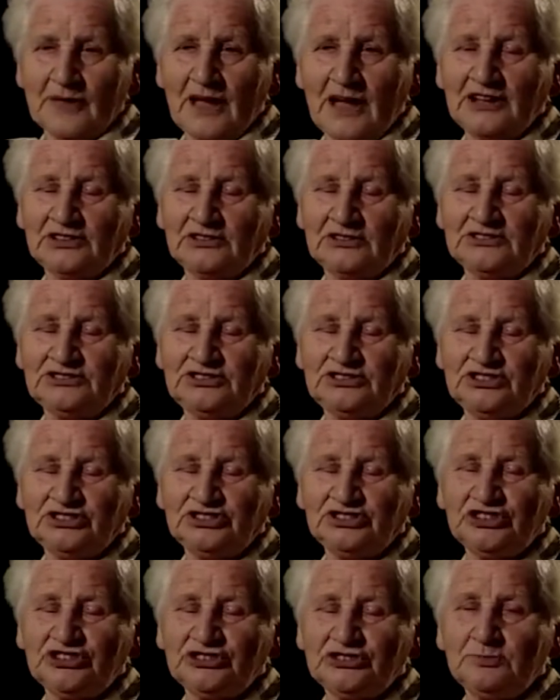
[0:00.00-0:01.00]
A no, ci
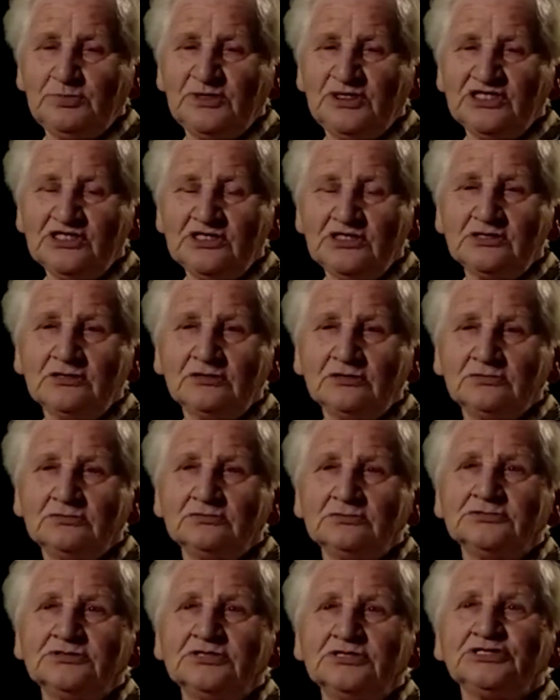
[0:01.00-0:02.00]
Żydzi biedni, no,
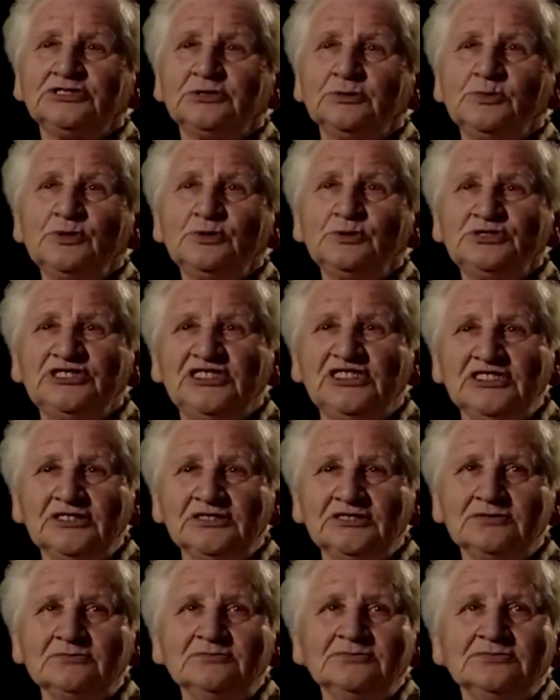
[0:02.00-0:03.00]
to są ludzie,
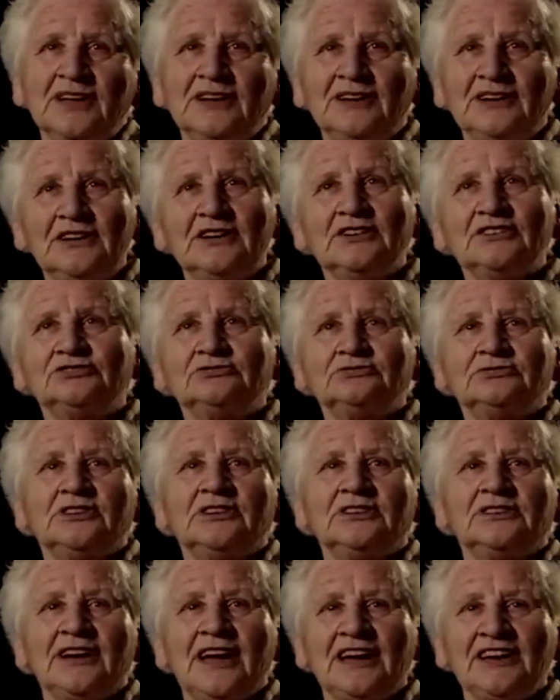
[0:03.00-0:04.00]
no,
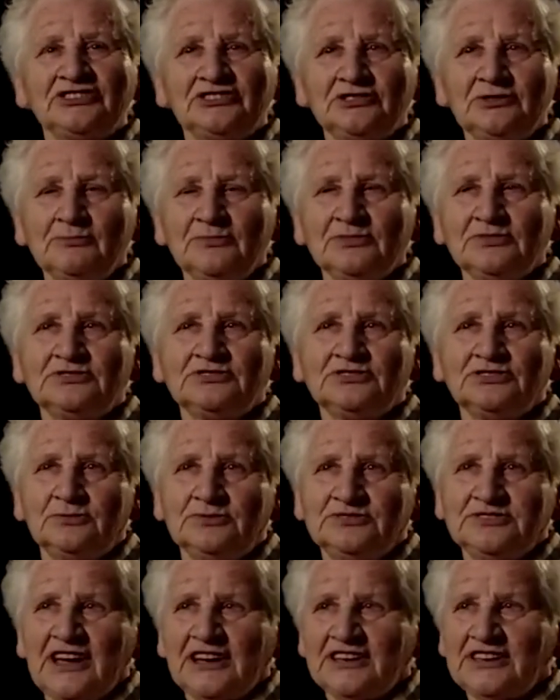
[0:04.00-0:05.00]
każdym,
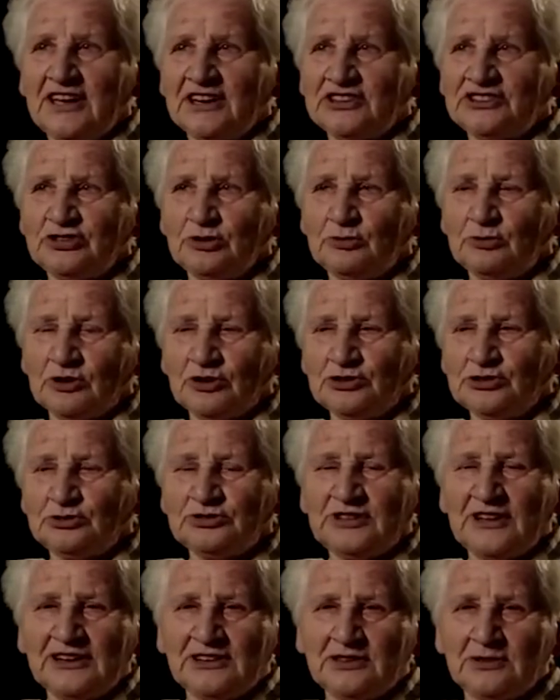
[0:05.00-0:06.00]
tak jak się urodził,
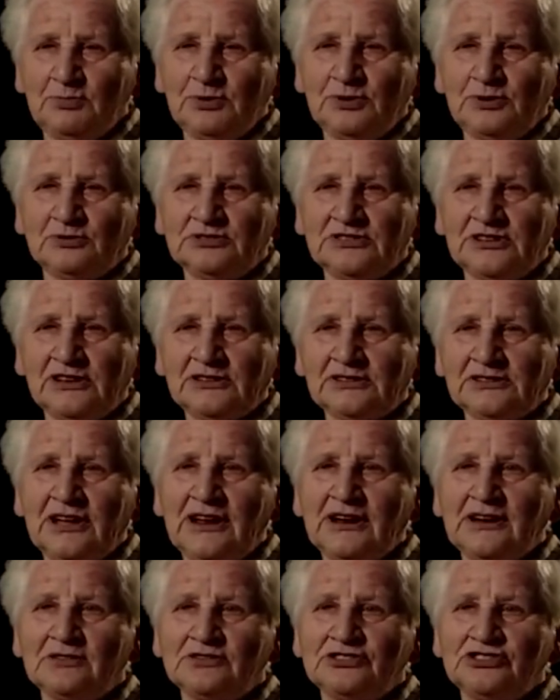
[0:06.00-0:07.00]
taki był, nie? No
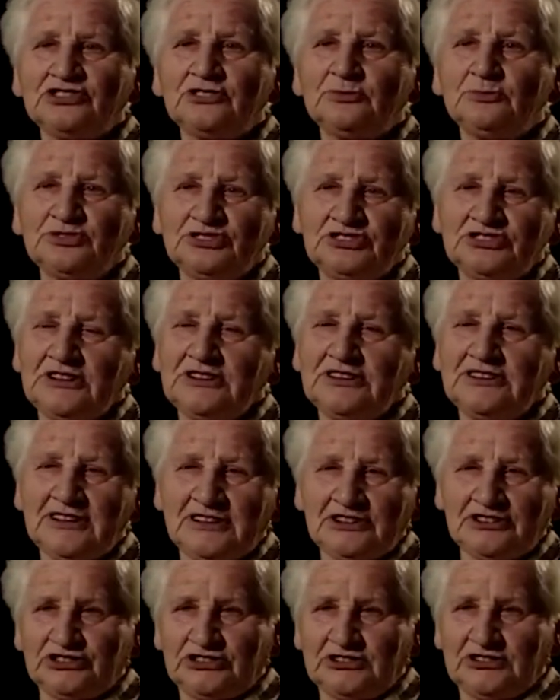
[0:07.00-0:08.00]
ale oni się mścili
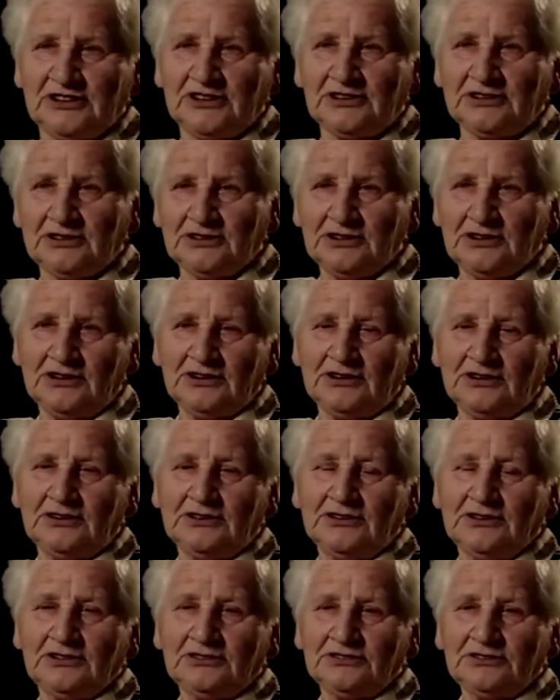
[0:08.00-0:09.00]
na Żydach.
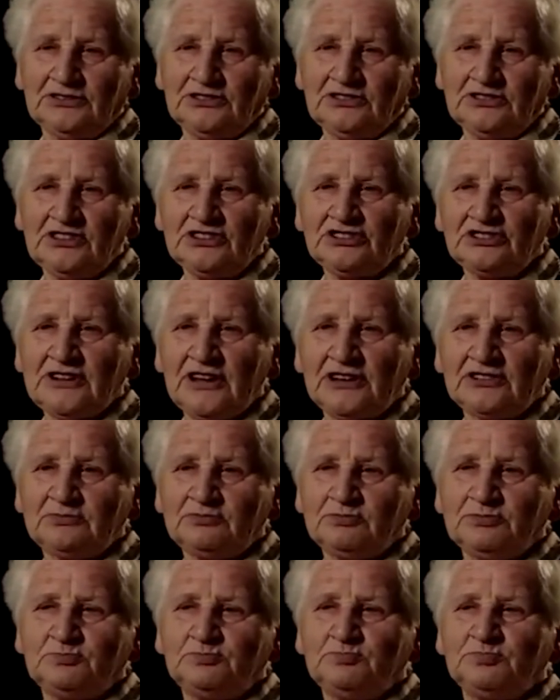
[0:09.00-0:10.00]
No to też jak
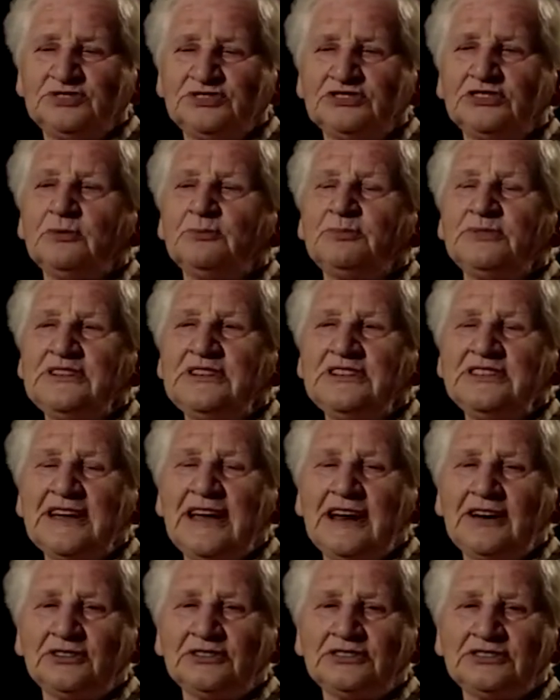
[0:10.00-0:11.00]
zrobili
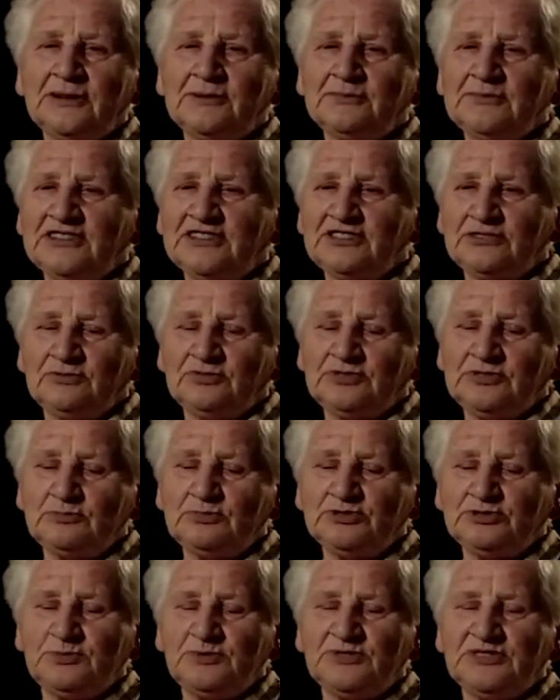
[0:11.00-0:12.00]
nalot tam na tym, w
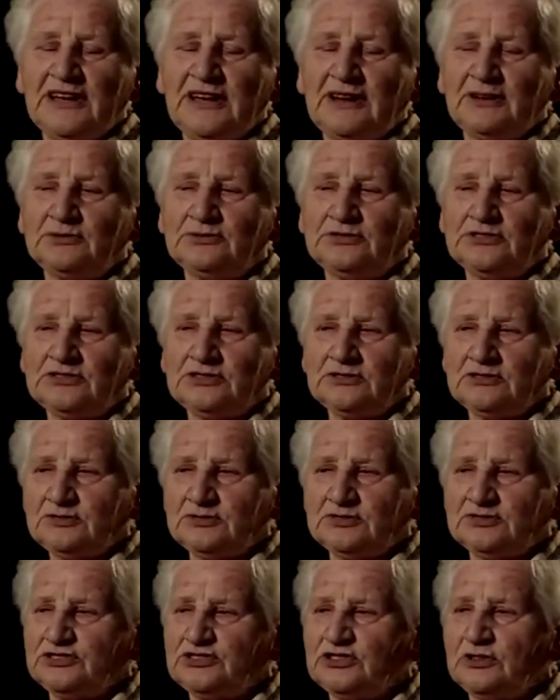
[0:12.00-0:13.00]
tym szpitalu, no to
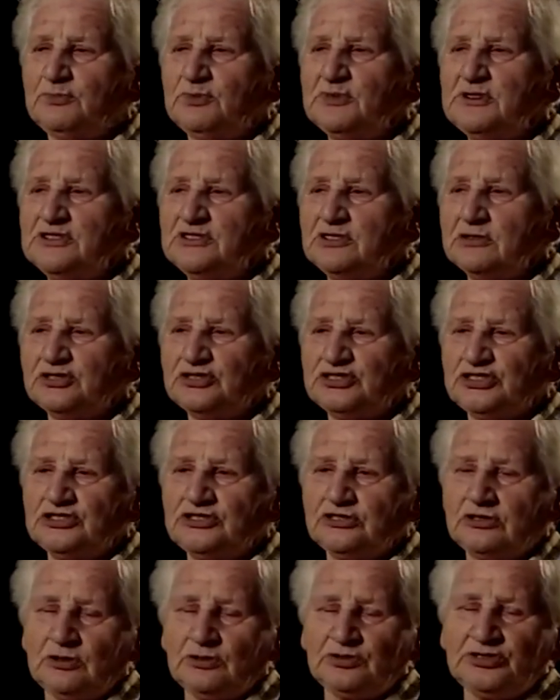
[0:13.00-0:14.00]
gdzie byli to
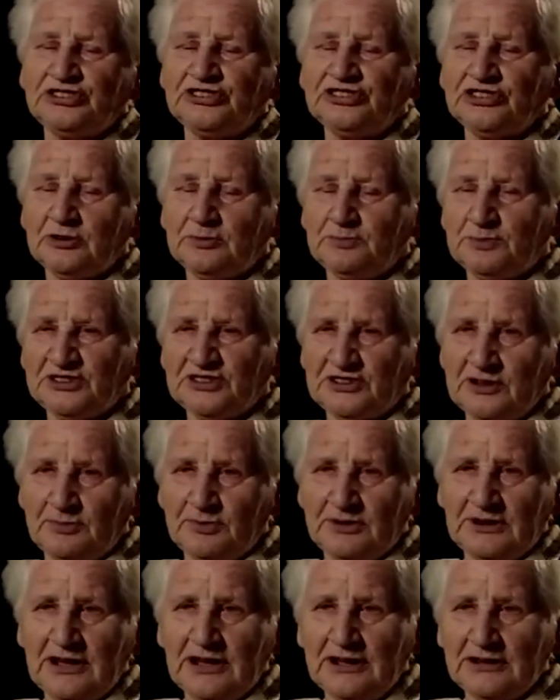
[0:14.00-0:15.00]
Żydzi, to ich wszystkich
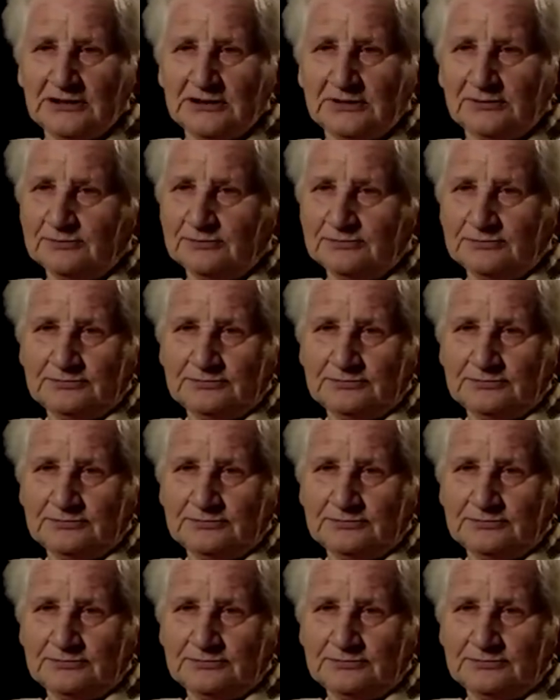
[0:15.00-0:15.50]
pozabierali.